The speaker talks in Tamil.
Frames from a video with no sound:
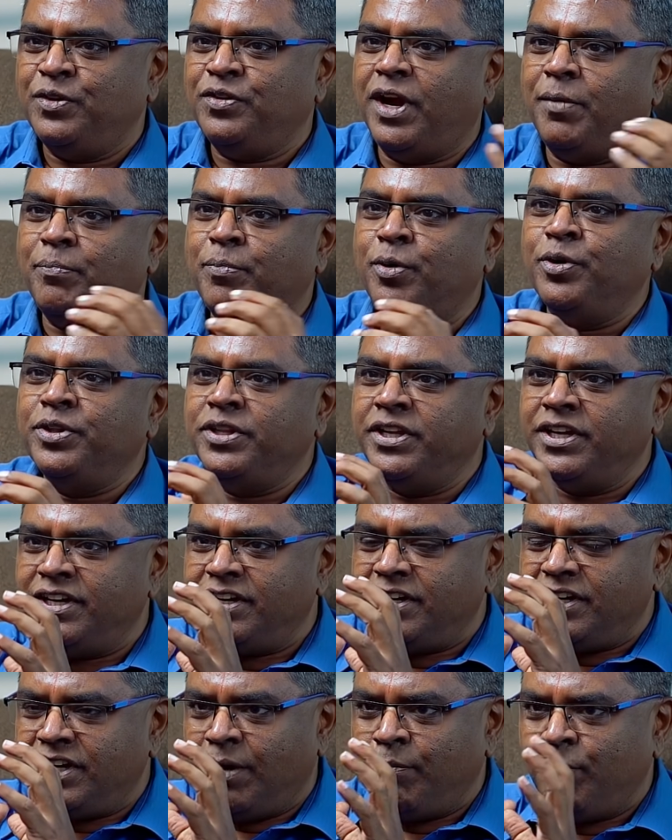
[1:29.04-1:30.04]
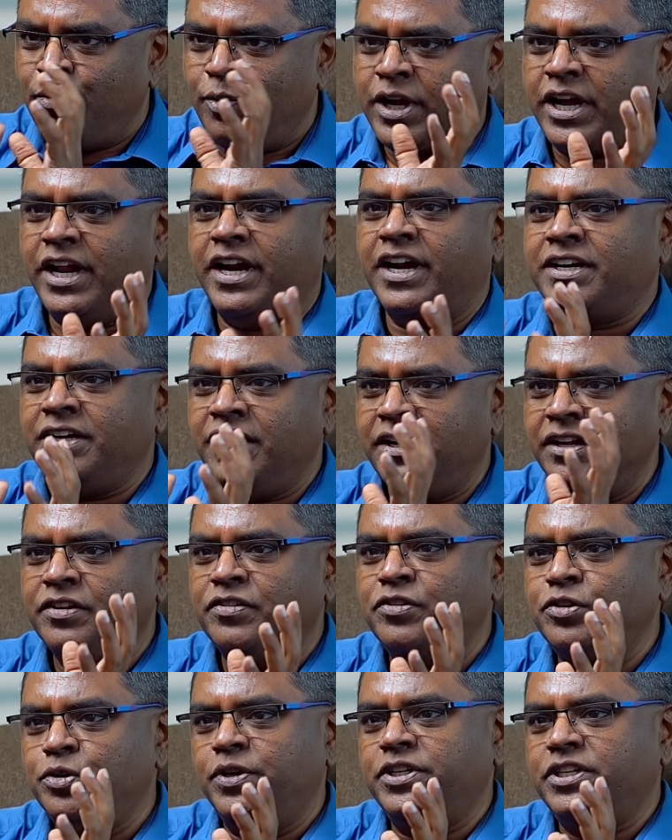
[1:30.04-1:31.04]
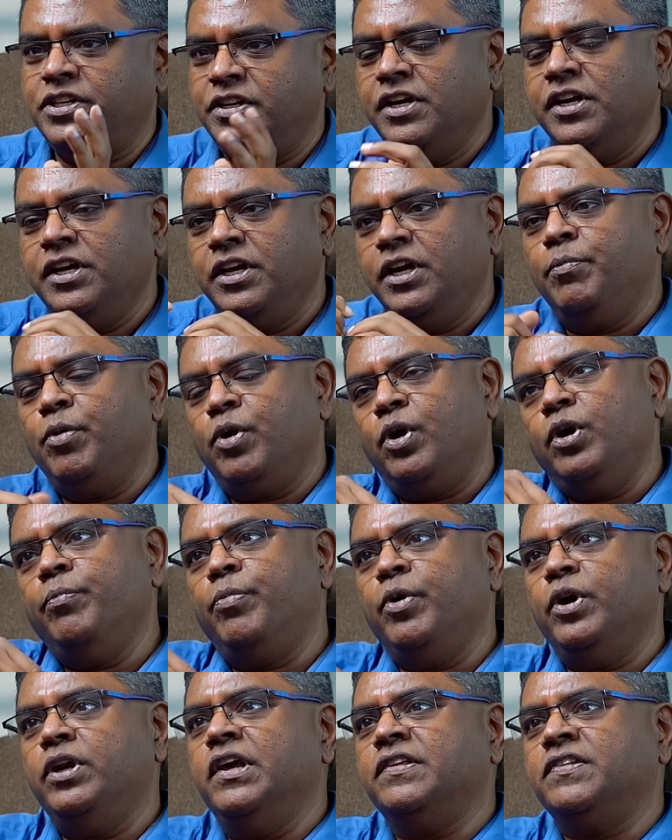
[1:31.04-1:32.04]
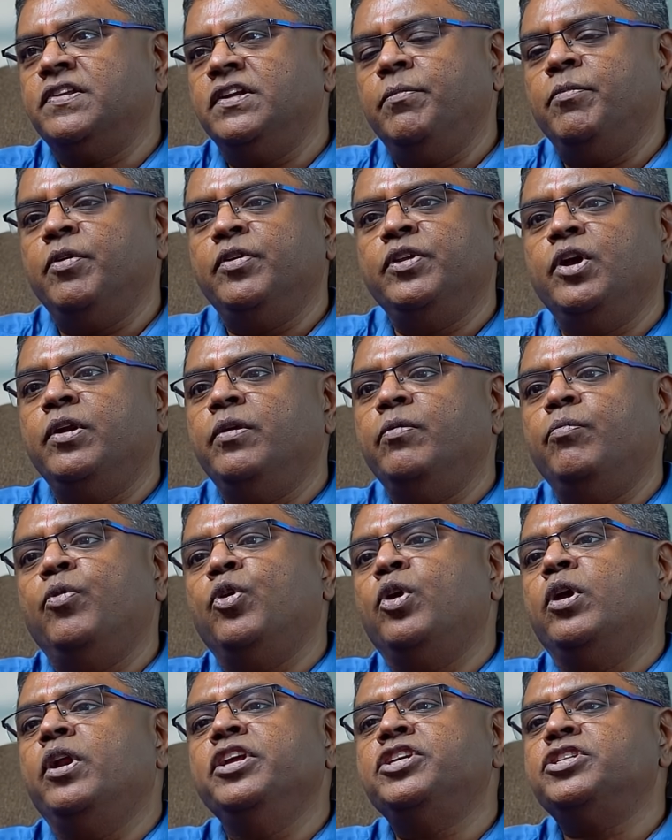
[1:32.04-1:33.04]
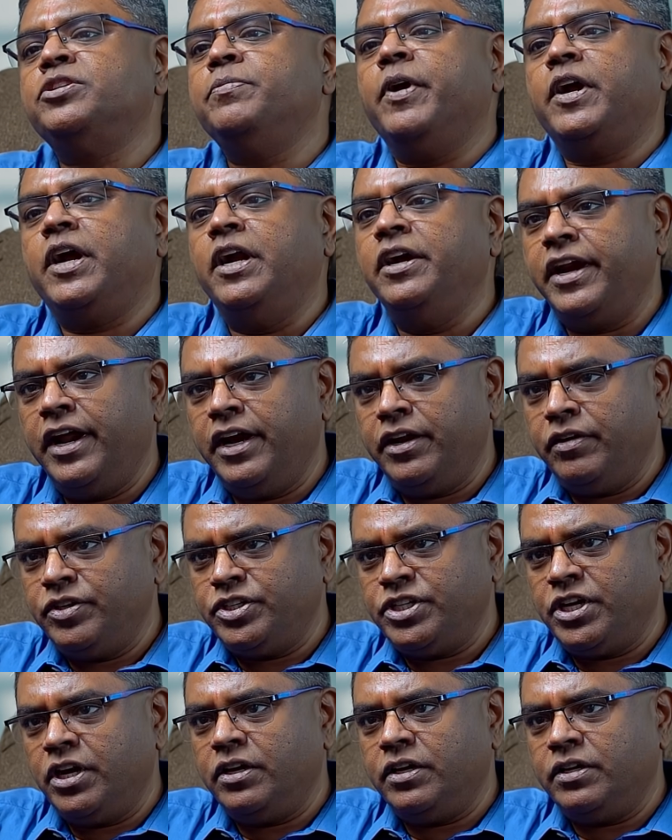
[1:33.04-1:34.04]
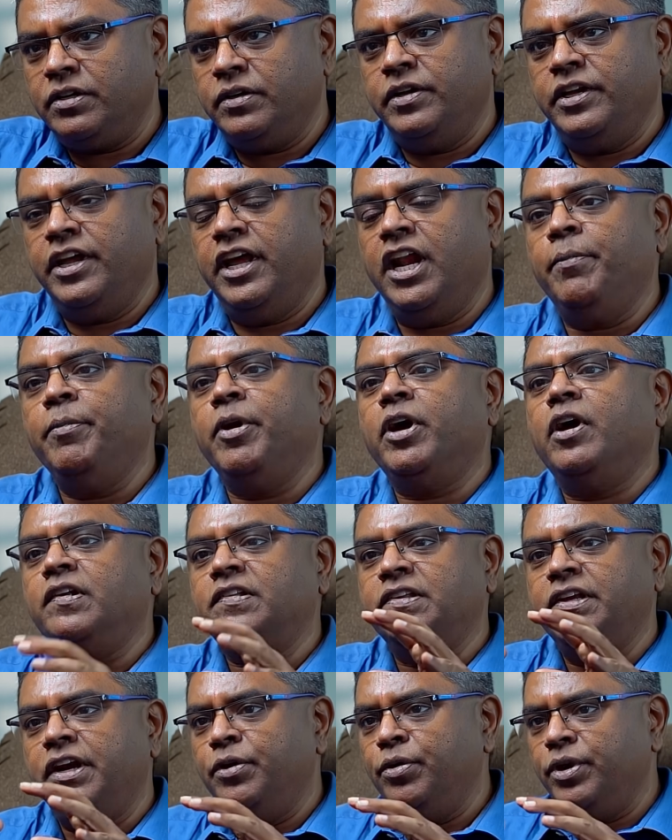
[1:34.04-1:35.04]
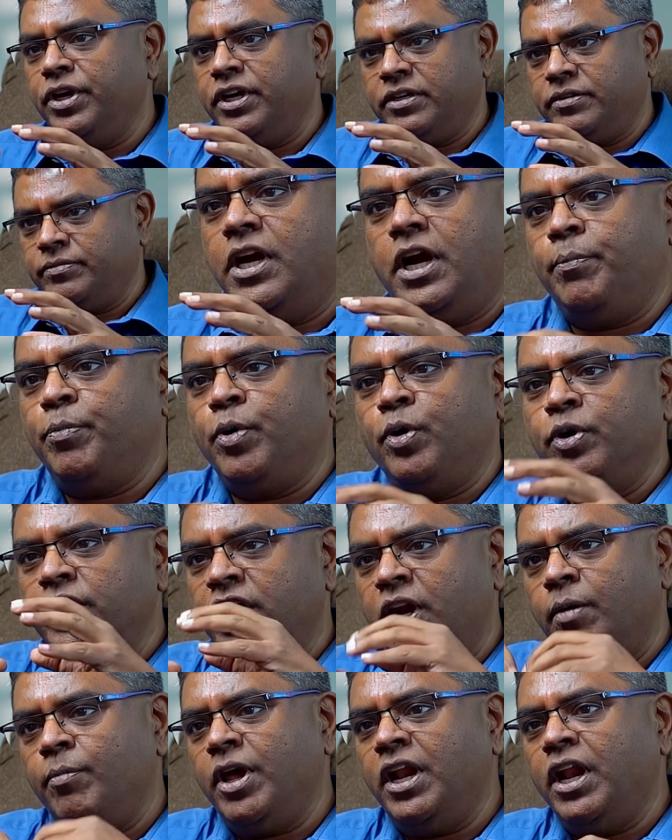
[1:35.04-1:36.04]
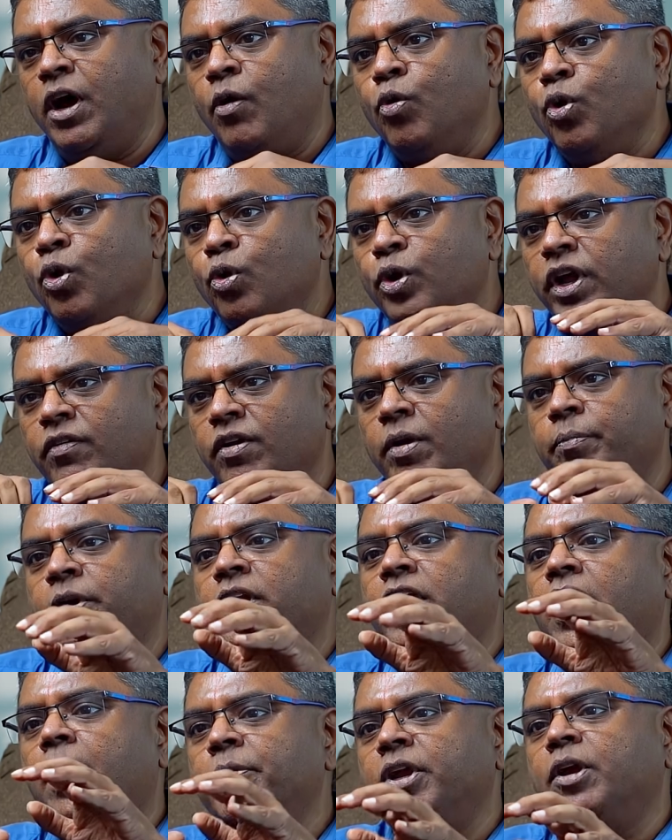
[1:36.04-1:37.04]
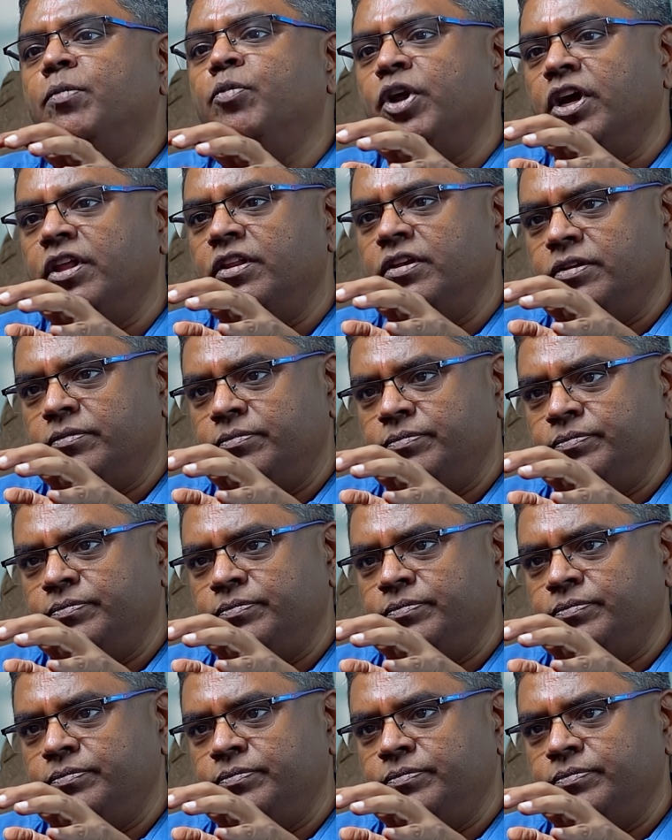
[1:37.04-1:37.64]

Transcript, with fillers: ஸோ அப்போது வந்து நம்ம கரெக்டான இந்த சுச்சுவேஷன் இப்போ இப்போ லெஸ் நம்ம வந்து ஒரு ரிச் கண்ட்ரி ஆகிட்டோம்னு வச்சுக்கோங்க எல்லாமே காஸ்ட்லி ஆகிடுவாங்க அப்போ வந்து நம்மளால் அவ்வளோ டெவலப்மெண்ட் காமிக்க முடியாது